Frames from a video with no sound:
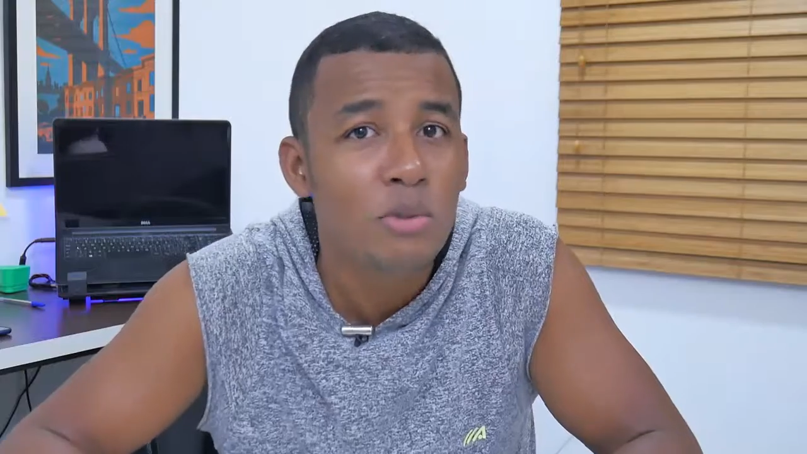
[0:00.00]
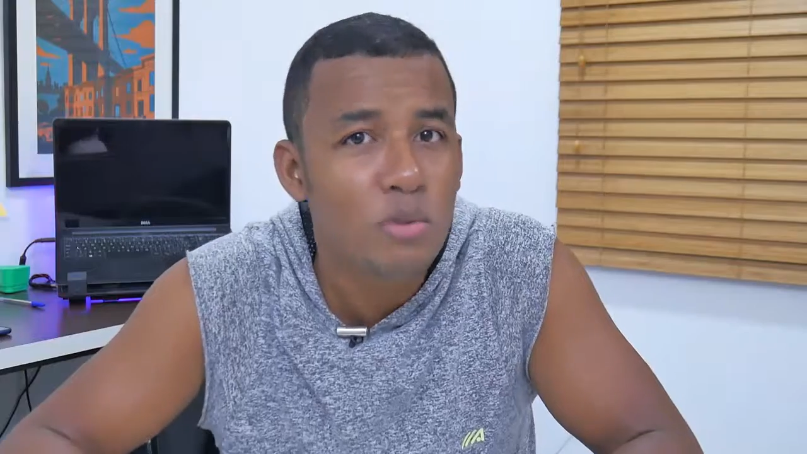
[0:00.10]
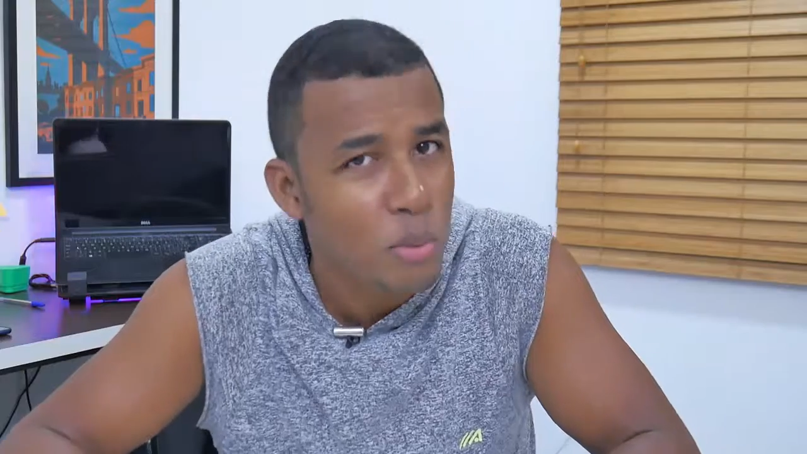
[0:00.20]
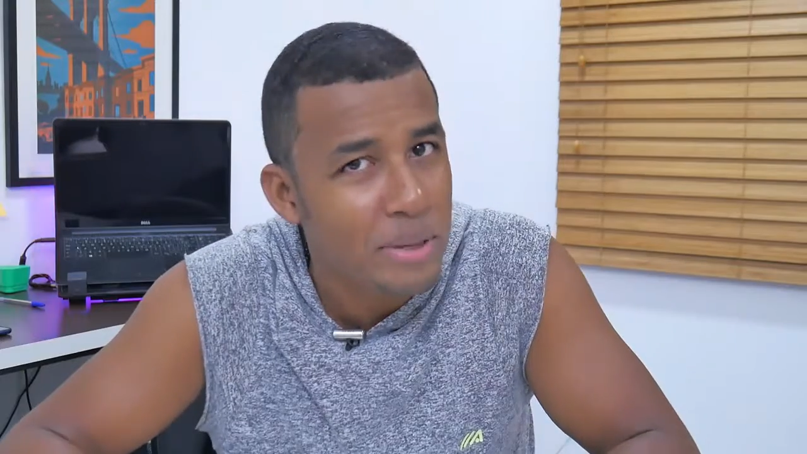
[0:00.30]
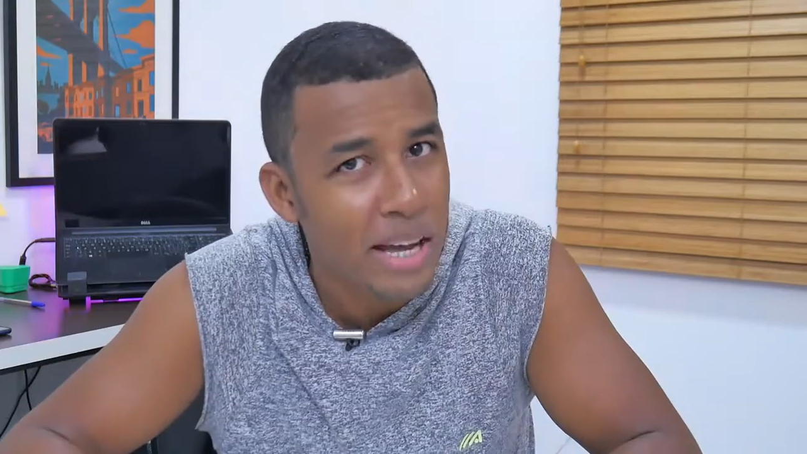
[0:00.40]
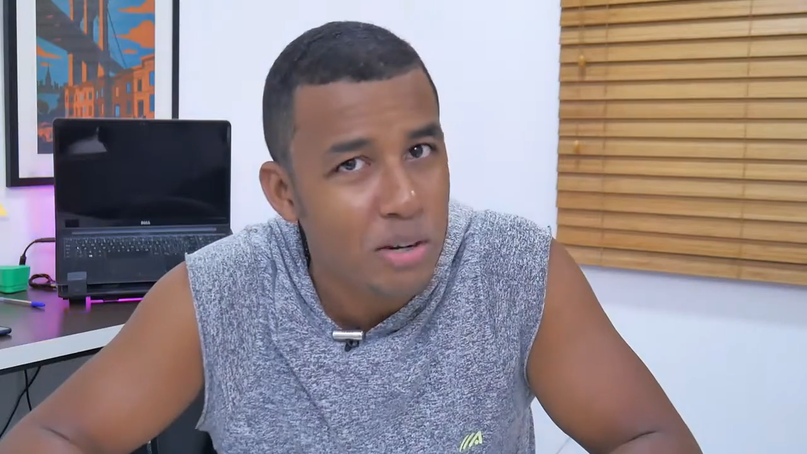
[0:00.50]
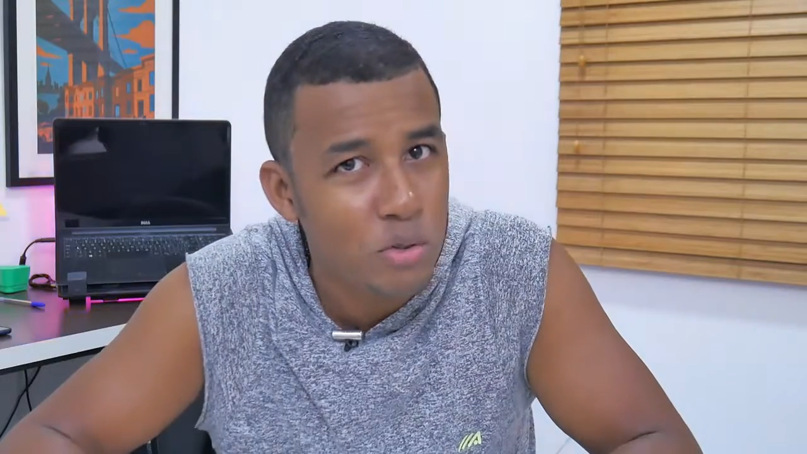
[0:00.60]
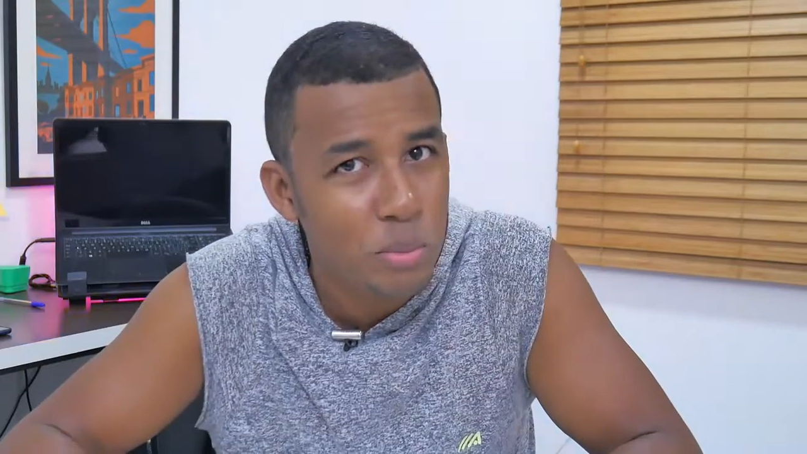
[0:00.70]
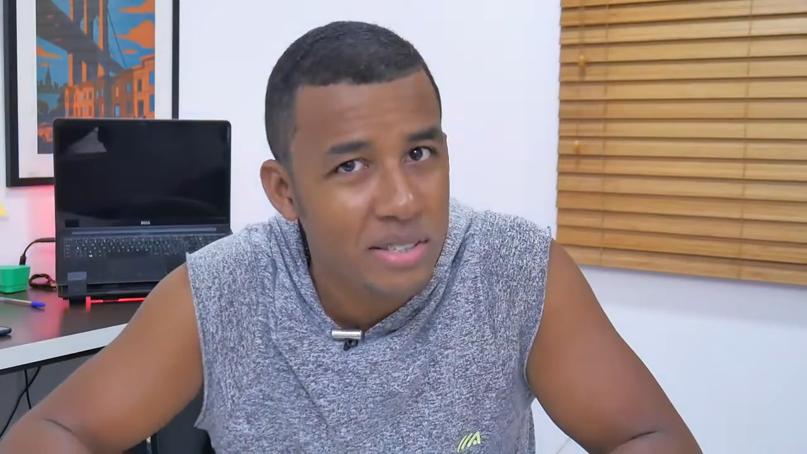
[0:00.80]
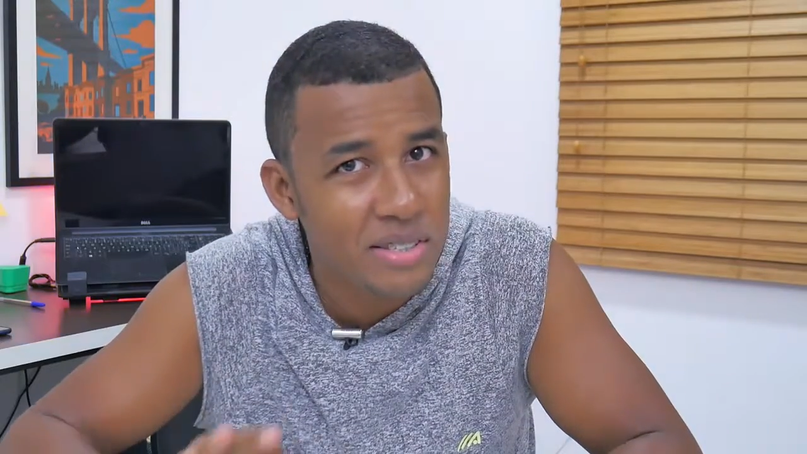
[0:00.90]
nos comentários
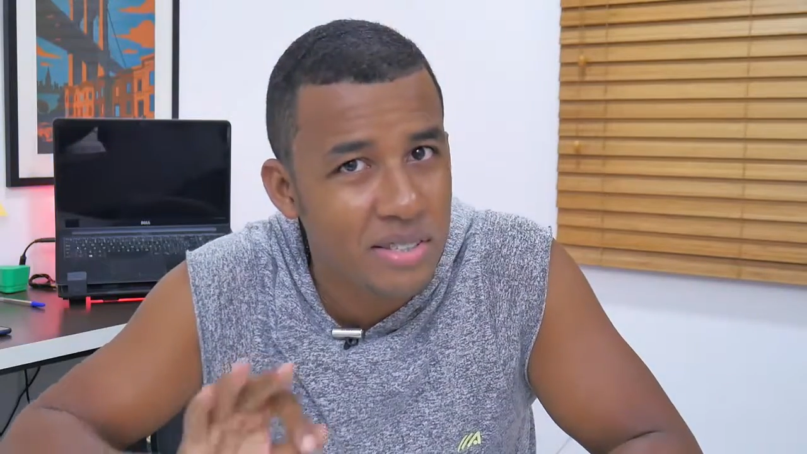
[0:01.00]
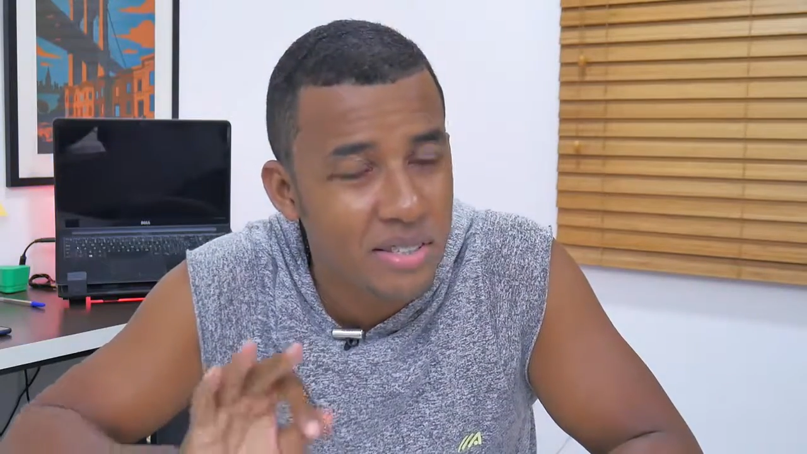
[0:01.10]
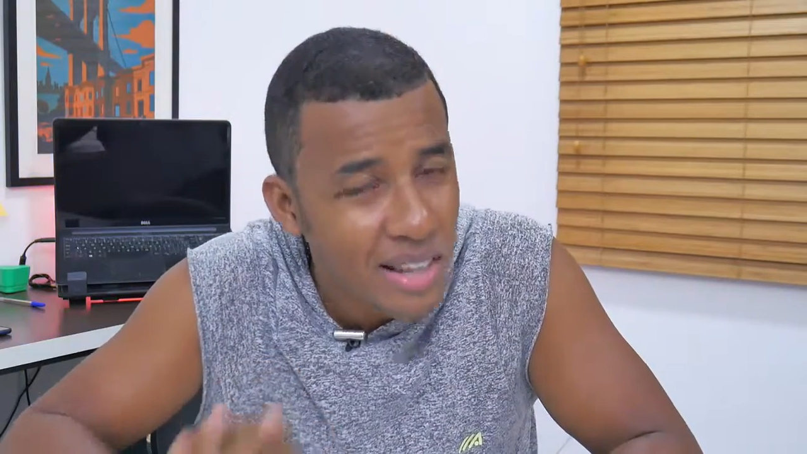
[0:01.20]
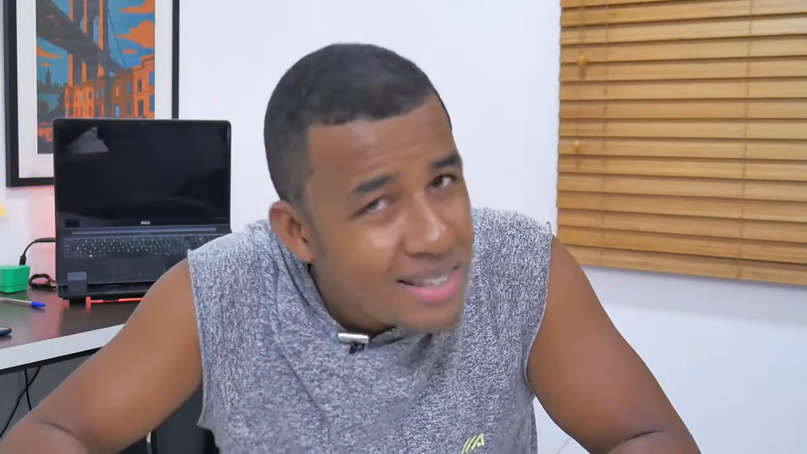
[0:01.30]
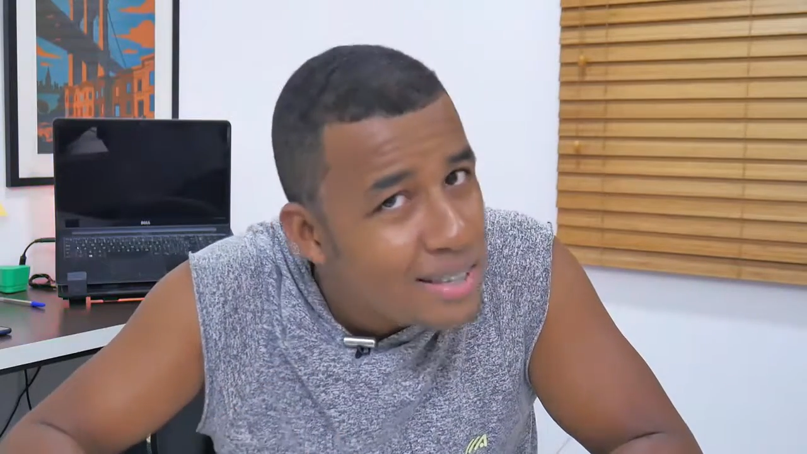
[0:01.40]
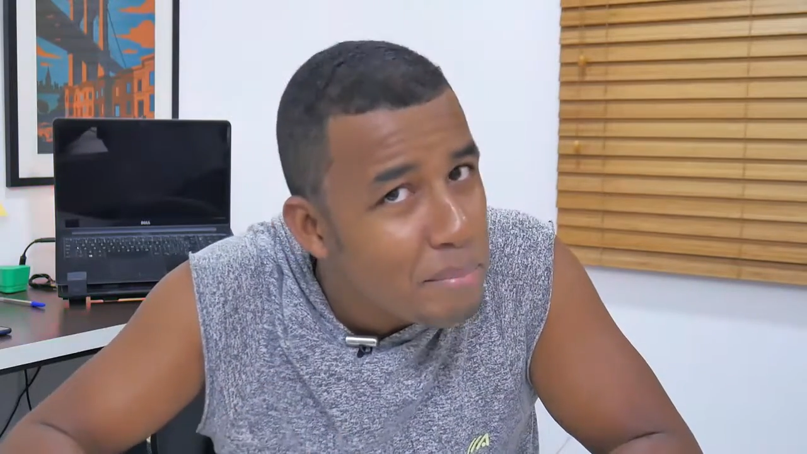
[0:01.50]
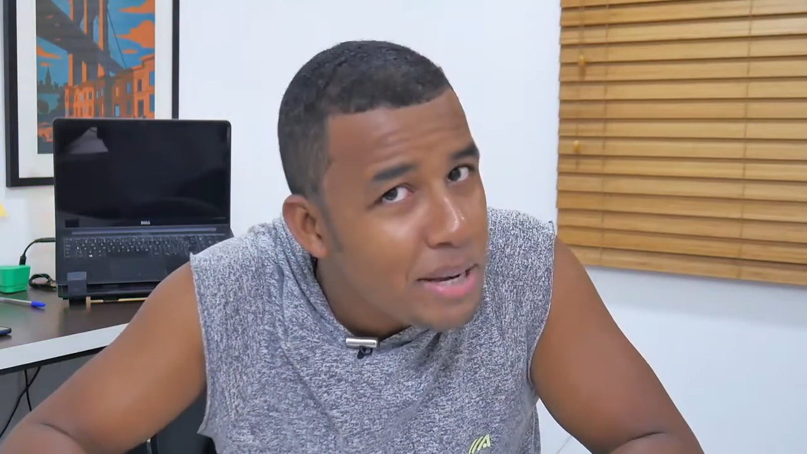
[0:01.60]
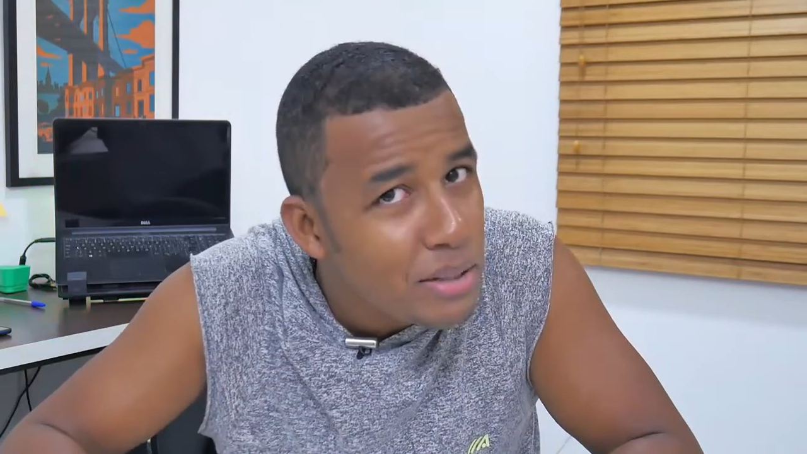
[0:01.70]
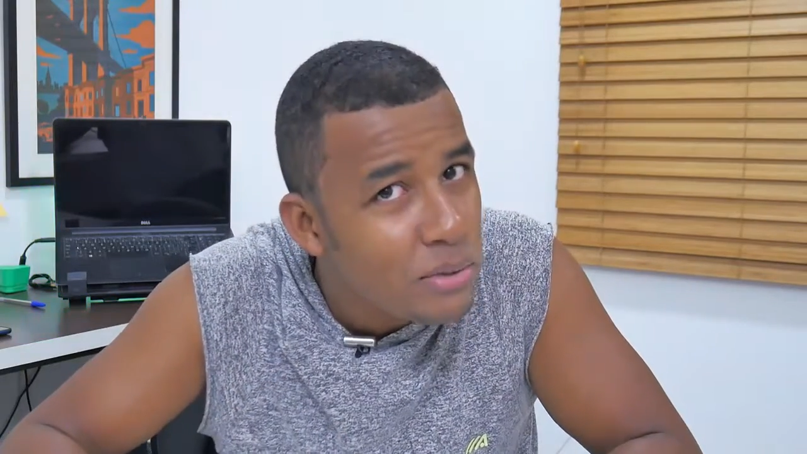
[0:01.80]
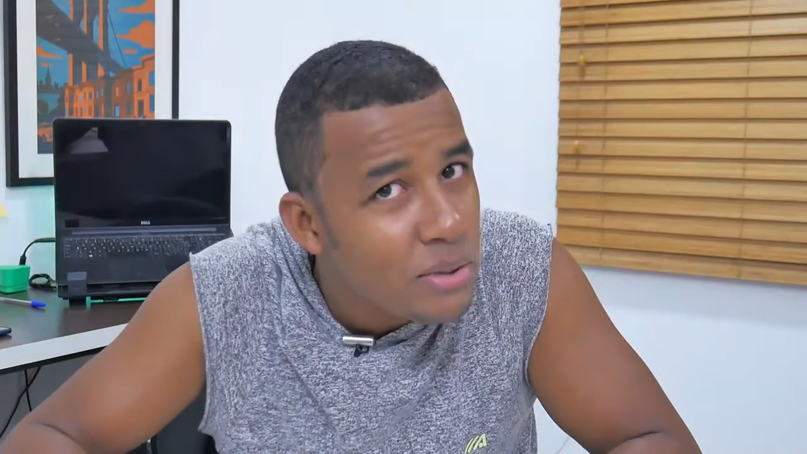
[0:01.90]
sobre esses
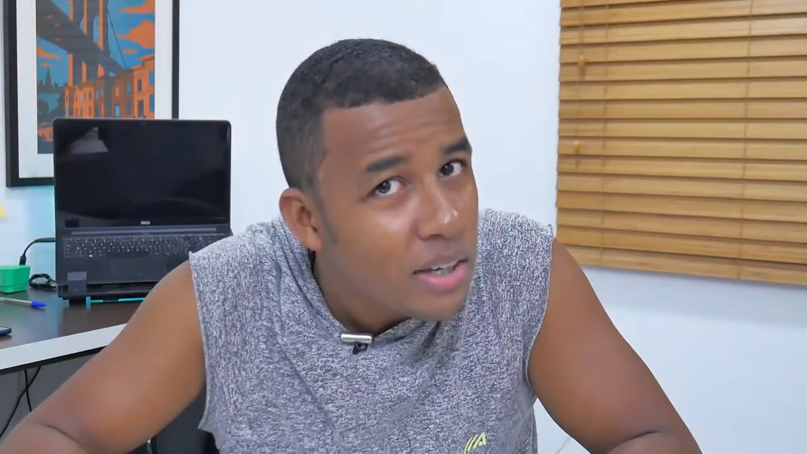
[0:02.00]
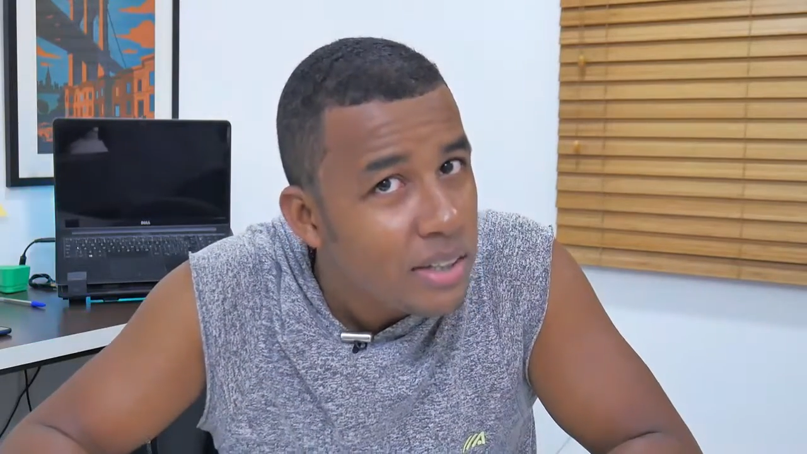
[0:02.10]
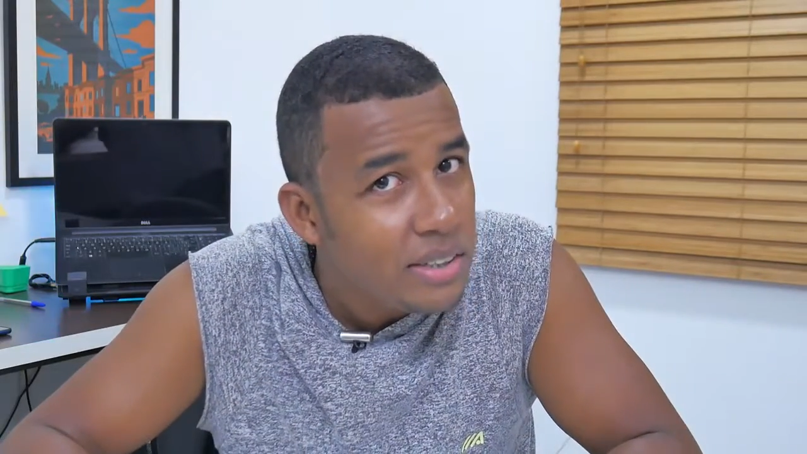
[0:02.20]
lançamentos.